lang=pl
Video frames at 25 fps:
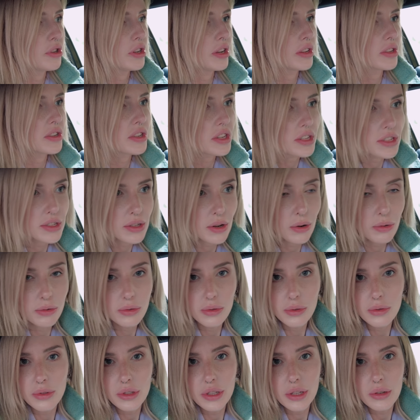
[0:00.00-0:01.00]
się nie
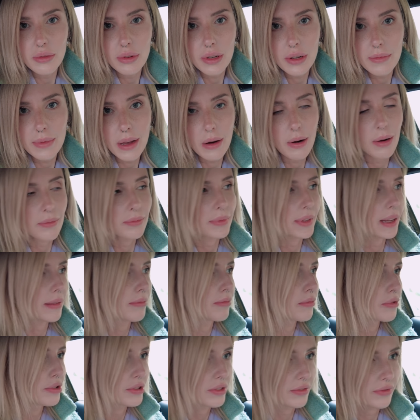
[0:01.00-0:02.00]
skołtuniły, miałam tam
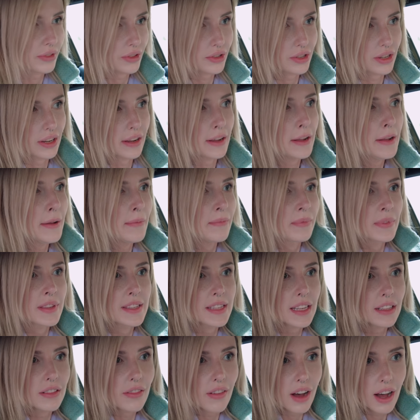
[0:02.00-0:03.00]
może wiecie,
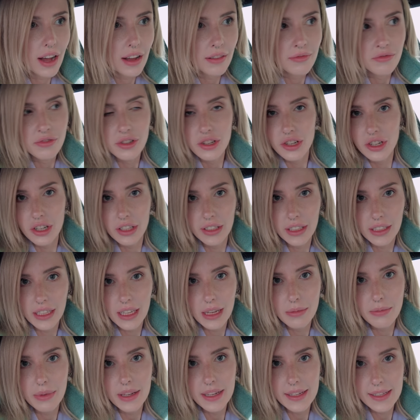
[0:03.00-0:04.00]
ze dwa, trzy
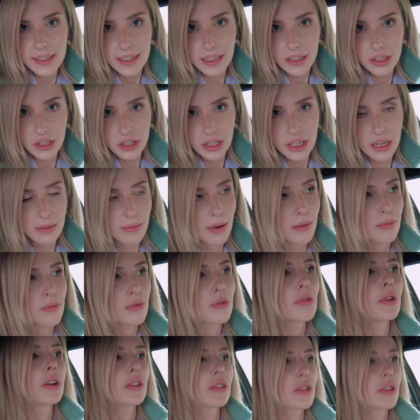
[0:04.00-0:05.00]
takie miejsca, gdzie trzeba było je